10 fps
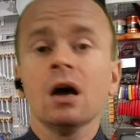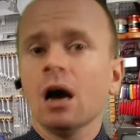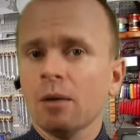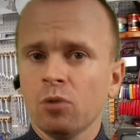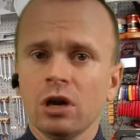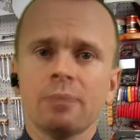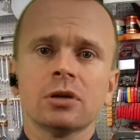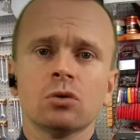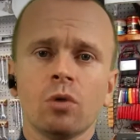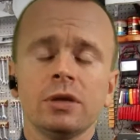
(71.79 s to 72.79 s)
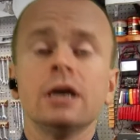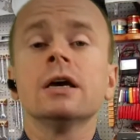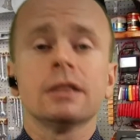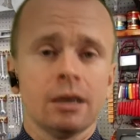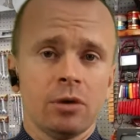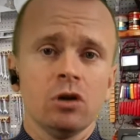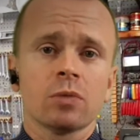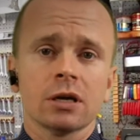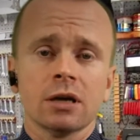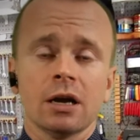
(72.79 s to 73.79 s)
а более подробней на моем
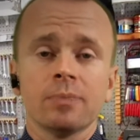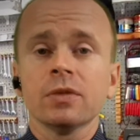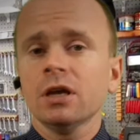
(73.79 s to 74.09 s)
канале.